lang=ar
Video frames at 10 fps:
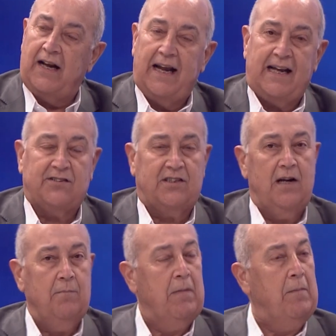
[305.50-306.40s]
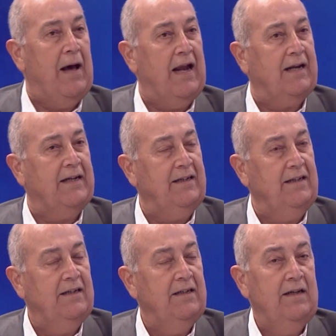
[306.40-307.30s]
لي أستلم مبالغي
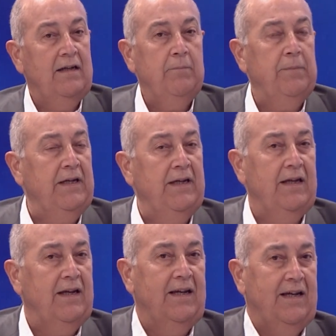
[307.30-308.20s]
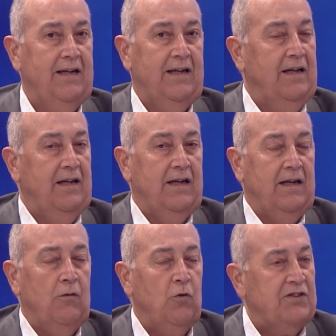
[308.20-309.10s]

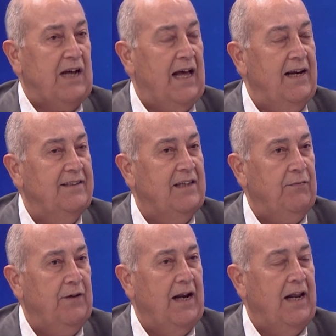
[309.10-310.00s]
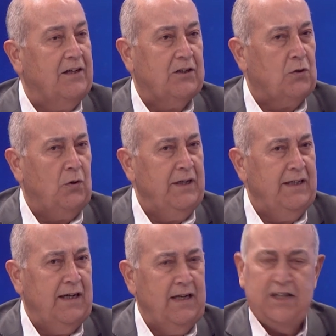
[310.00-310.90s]
بوسائل الدفع
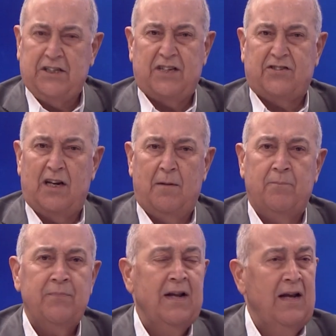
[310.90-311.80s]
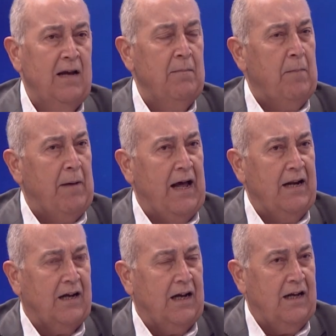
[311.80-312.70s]
الالكترونيه ليش استلم
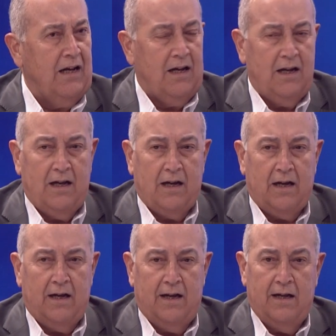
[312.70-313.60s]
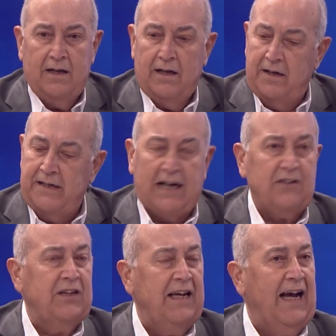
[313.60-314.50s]
مبالغ آه، آه،
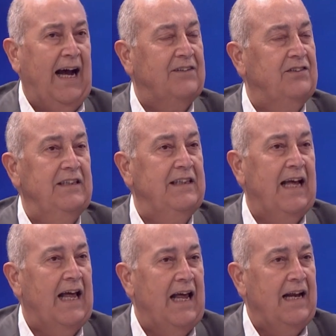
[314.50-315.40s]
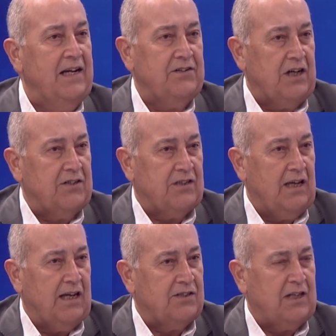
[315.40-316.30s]
نقديه عتيقه ليش
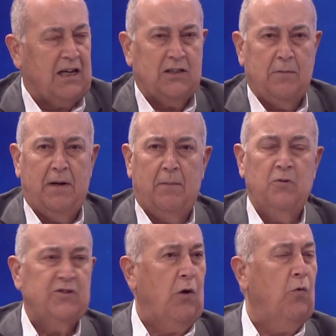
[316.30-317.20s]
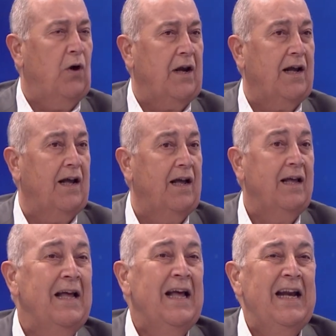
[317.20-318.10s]
استخدمها مزوره
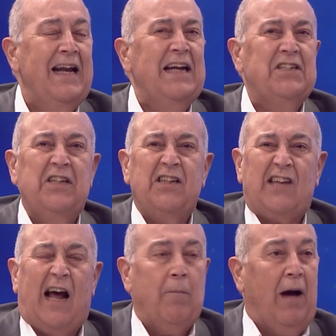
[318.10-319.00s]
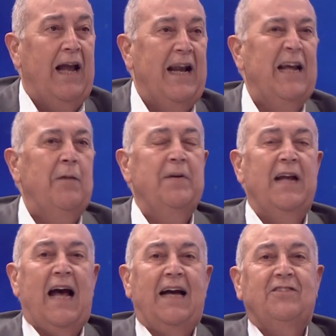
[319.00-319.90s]
ليش يصعب علي
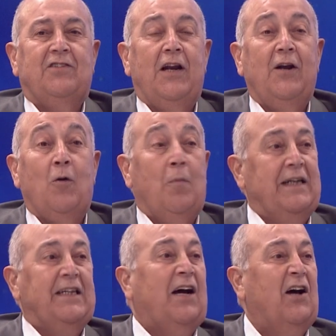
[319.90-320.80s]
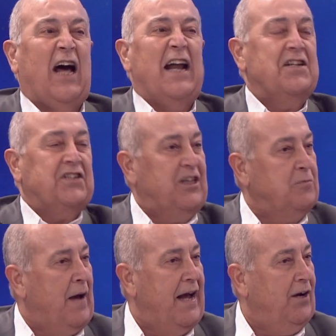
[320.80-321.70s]
بنهايه اليوم ادقق انا قد
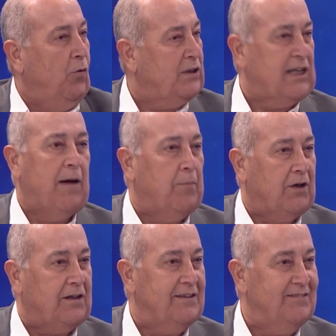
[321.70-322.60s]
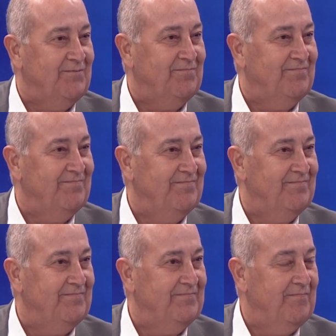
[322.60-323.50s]
بايع وطابق نعم
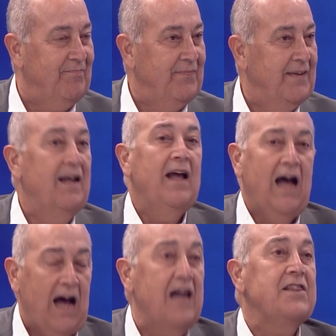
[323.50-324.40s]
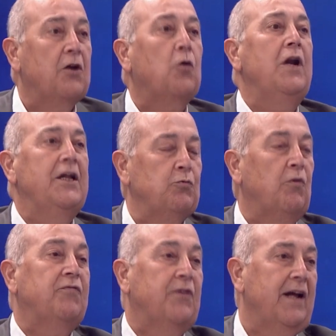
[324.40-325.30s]
هذه كلها
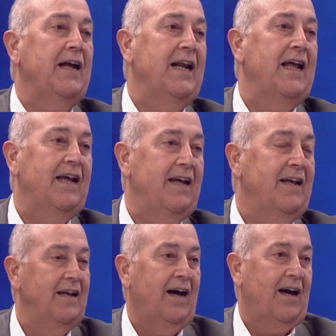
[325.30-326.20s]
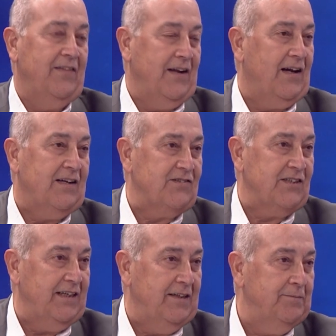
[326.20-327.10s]
توفر لها هذه
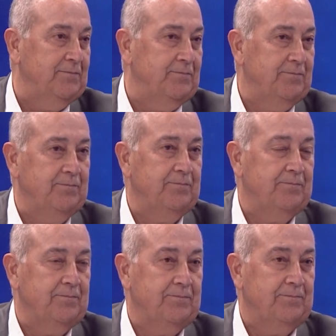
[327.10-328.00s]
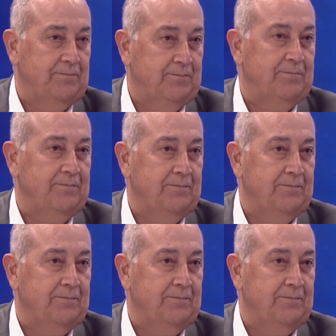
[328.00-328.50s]
الخاصيه. نعم دكتور آه، عفوا